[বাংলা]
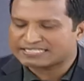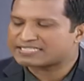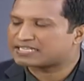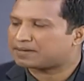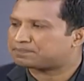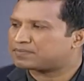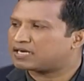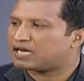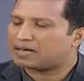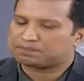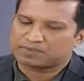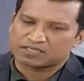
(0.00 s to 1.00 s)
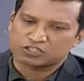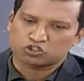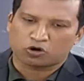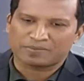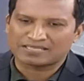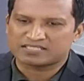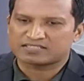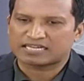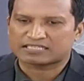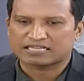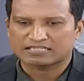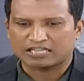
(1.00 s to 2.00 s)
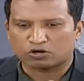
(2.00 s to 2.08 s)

এসেছেন আপনারা আপনাদের সবাই চিনছে একটা